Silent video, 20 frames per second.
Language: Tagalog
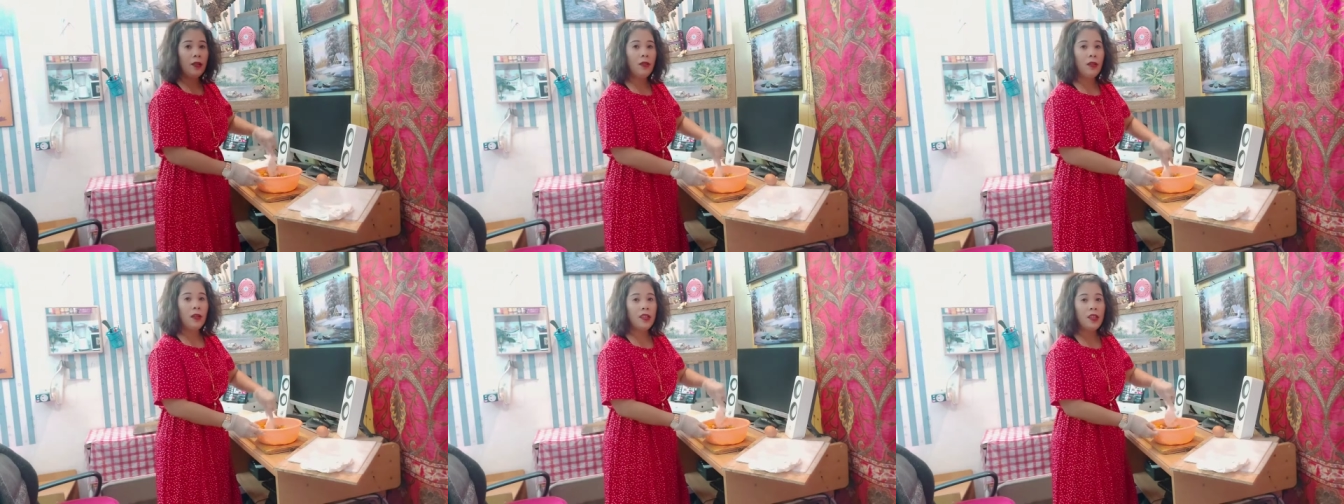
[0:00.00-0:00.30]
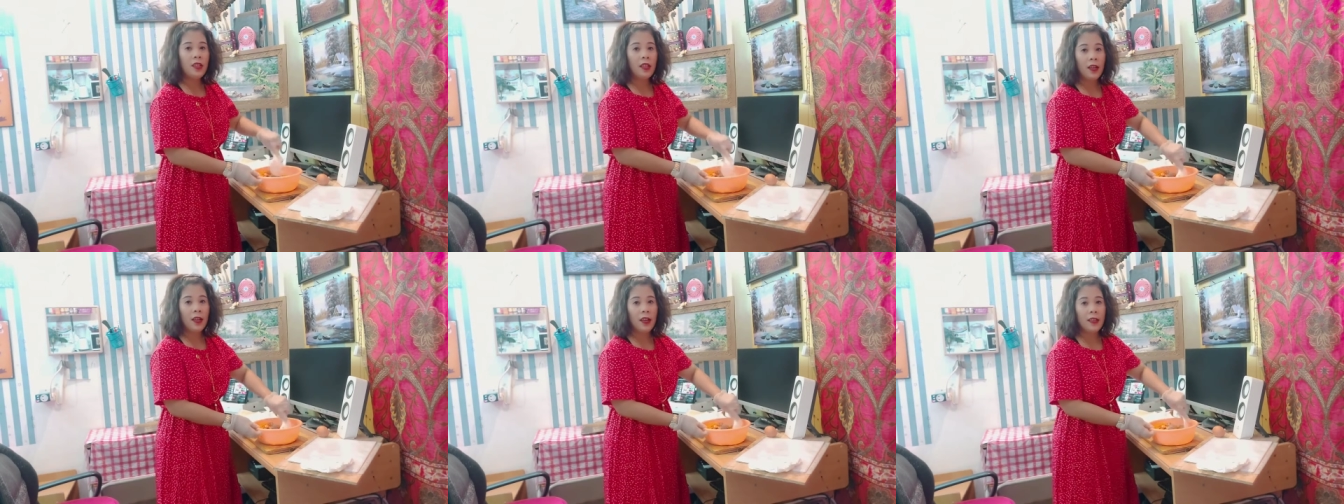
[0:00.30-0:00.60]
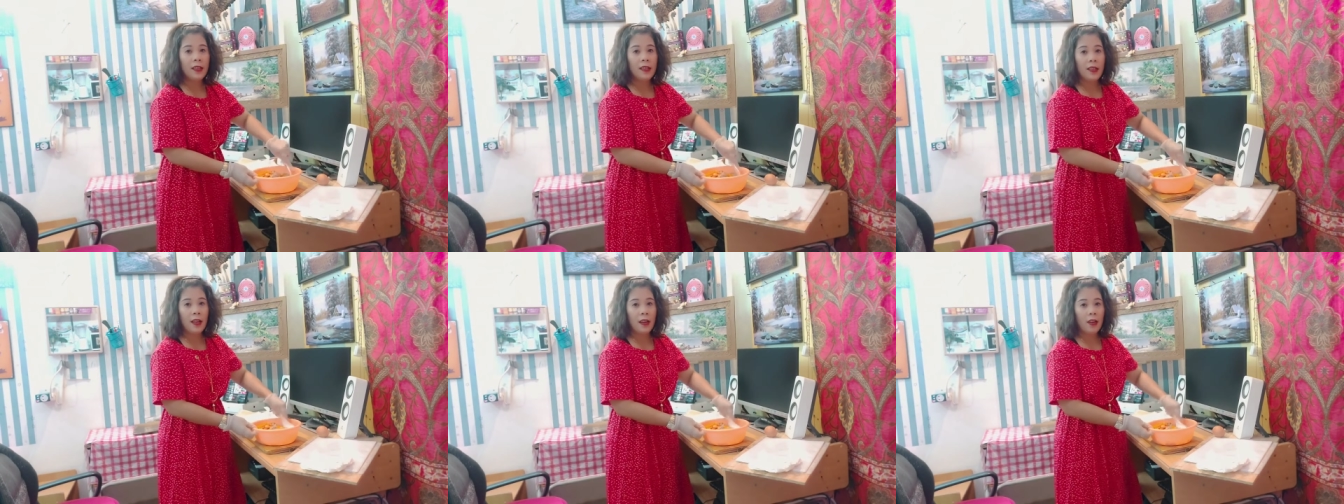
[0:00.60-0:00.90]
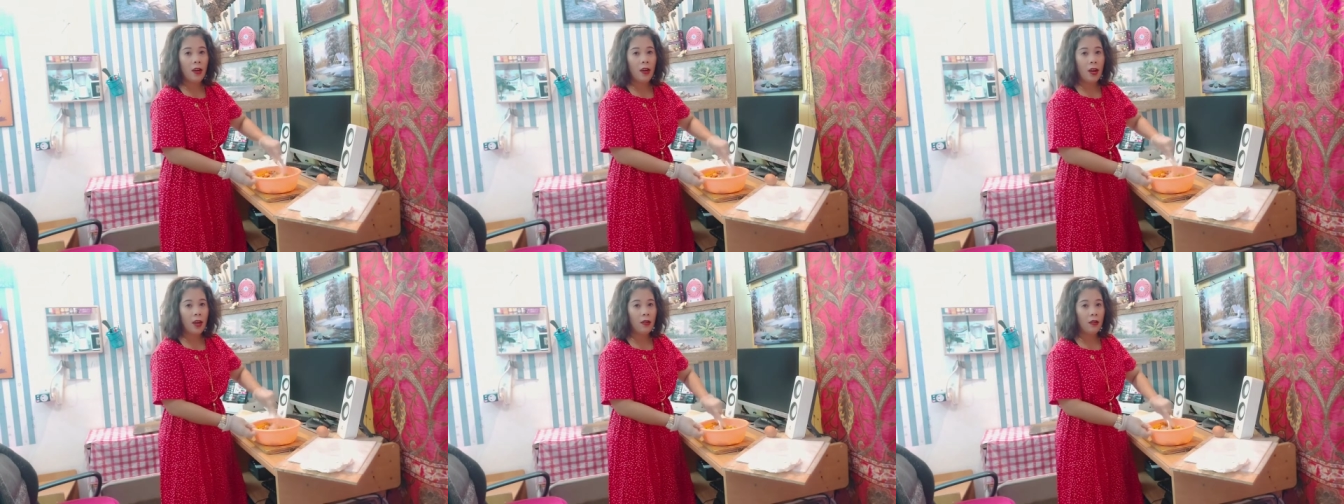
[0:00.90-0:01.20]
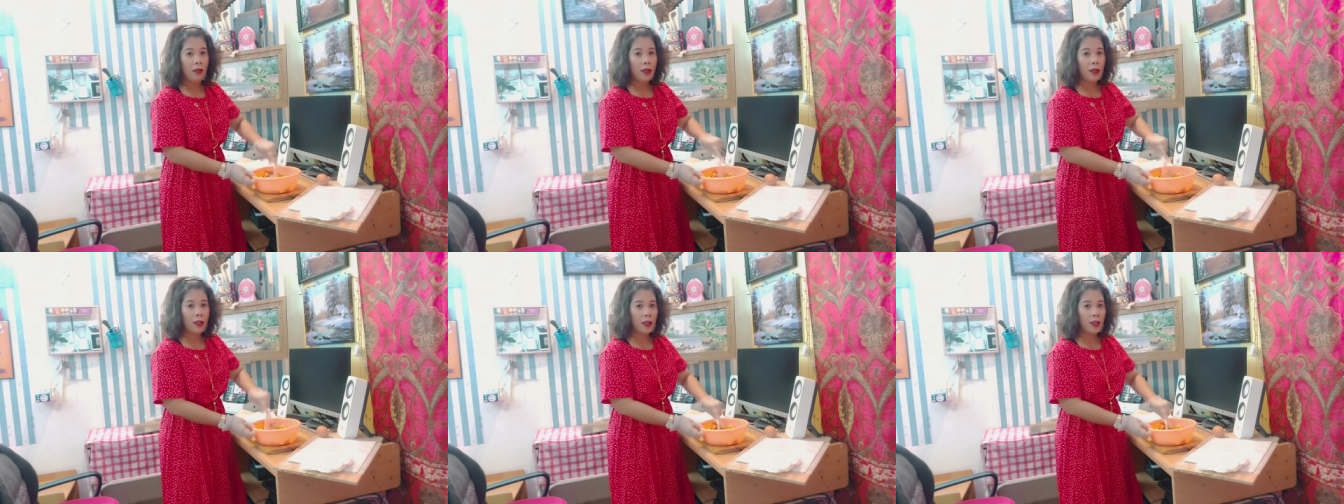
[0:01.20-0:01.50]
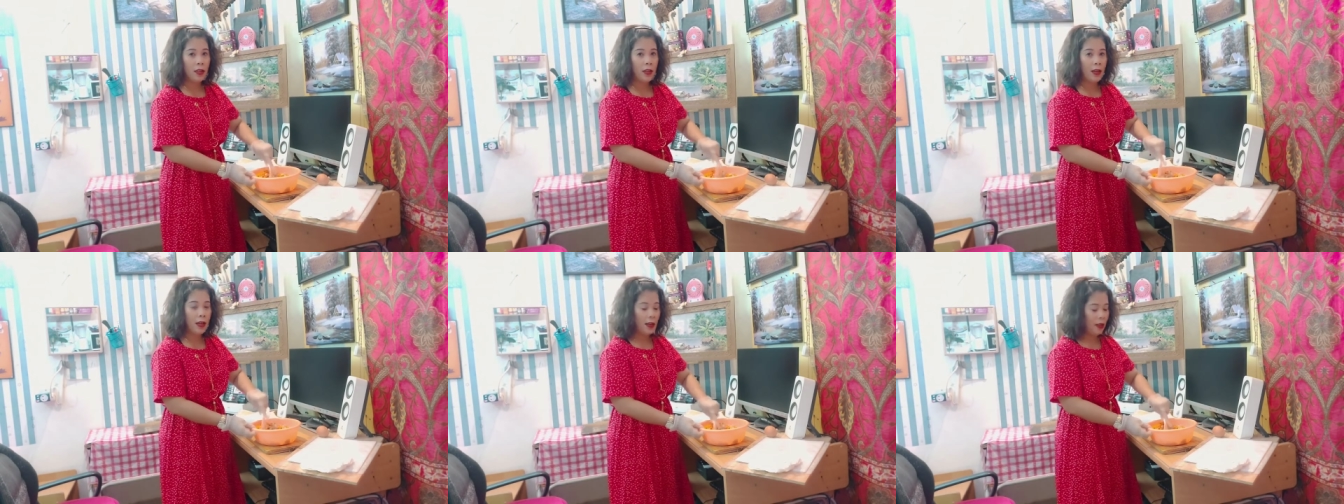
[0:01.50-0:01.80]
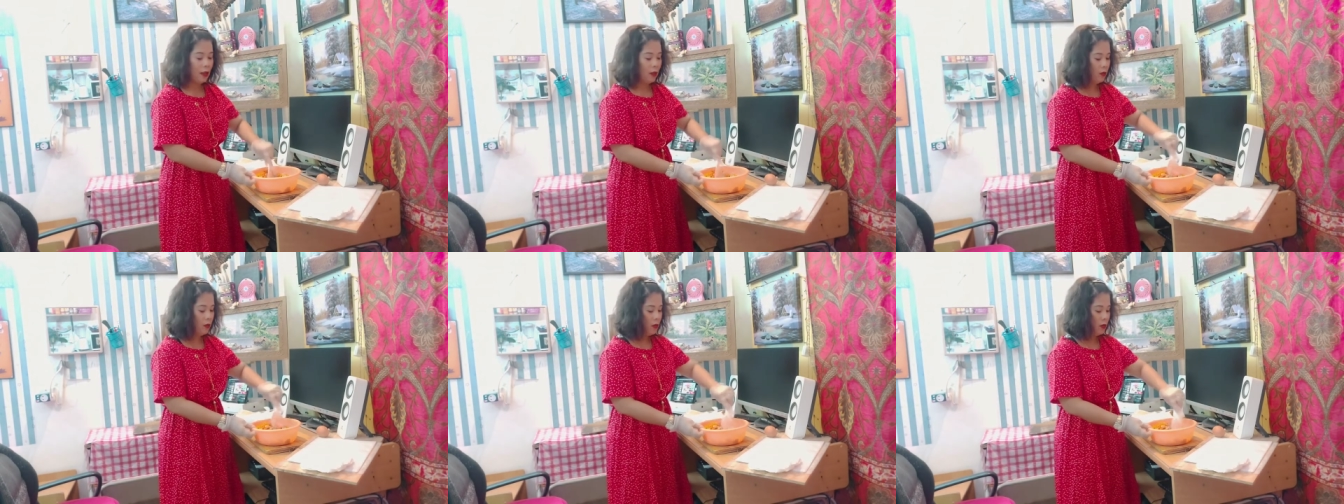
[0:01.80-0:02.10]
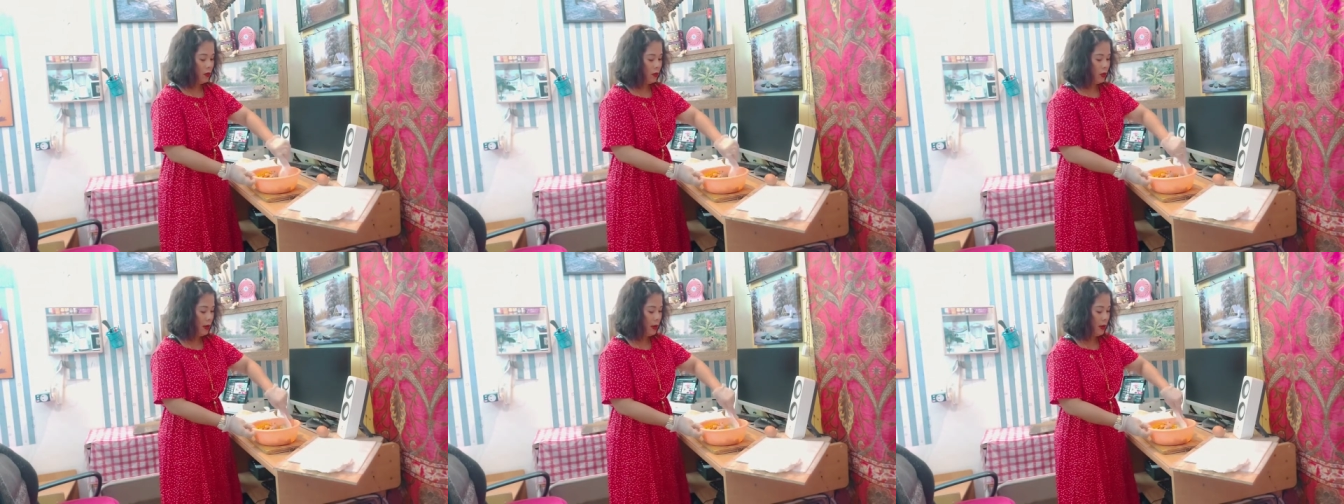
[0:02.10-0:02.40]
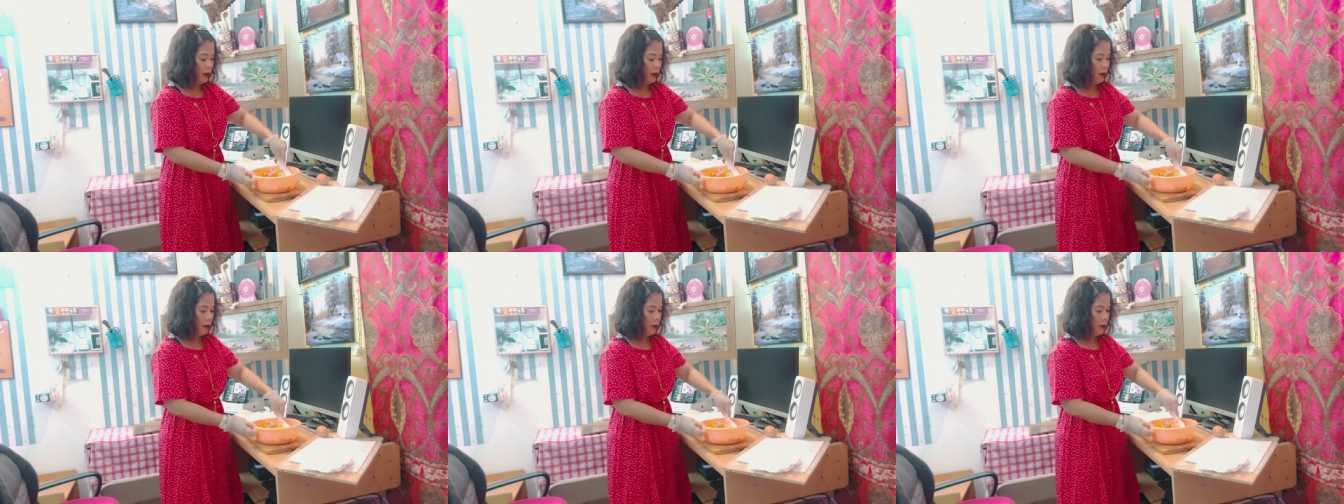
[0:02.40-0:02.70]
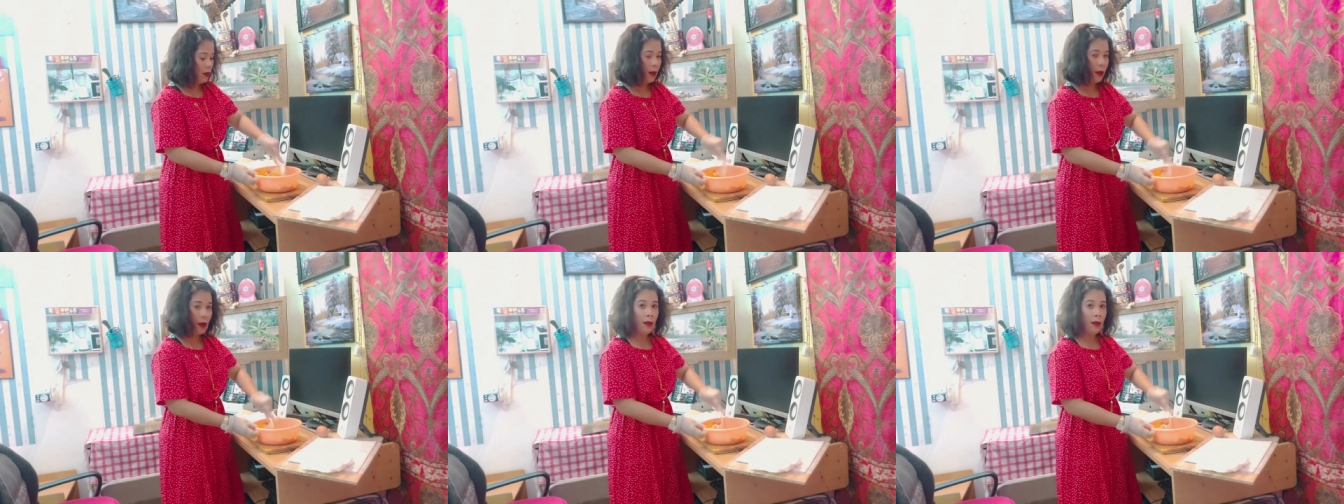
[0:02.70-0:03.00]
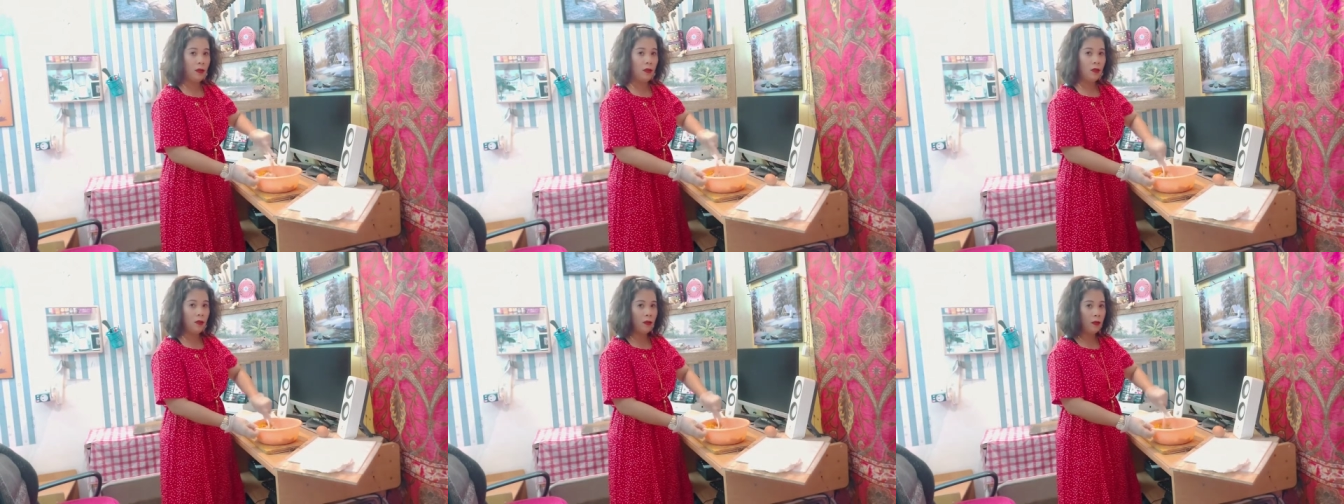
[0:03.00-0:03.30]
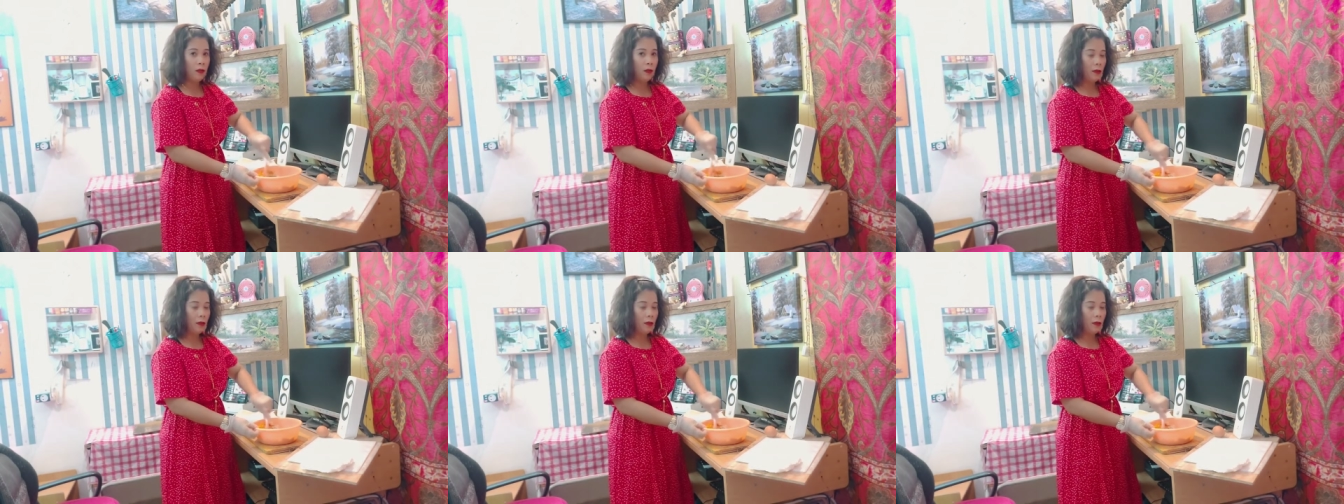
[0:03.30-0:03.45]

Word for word: Ganun lang siya guys, halo-halo lang siya. Halo, halo, halo.